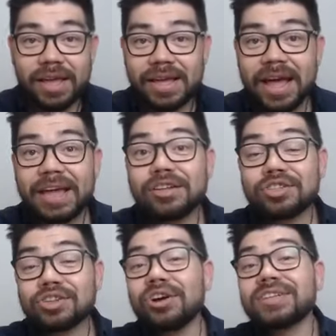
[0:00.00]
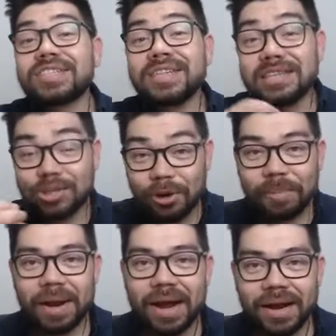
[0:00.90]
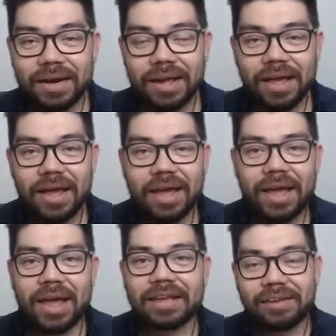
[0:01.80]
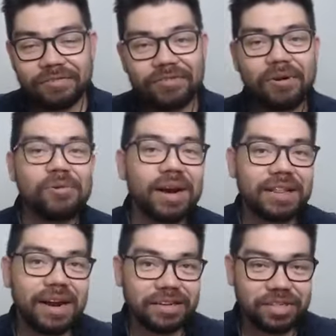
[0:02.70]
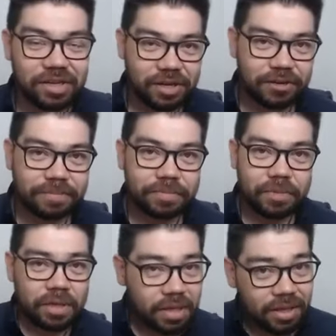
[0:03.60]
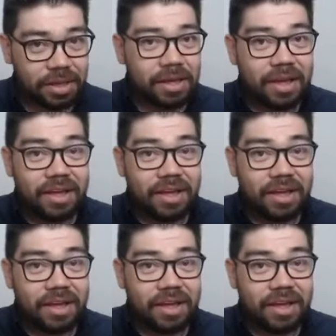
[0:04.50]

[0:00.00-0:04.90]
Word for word: E aí só se sobrar é que vão guardar dinheiro. E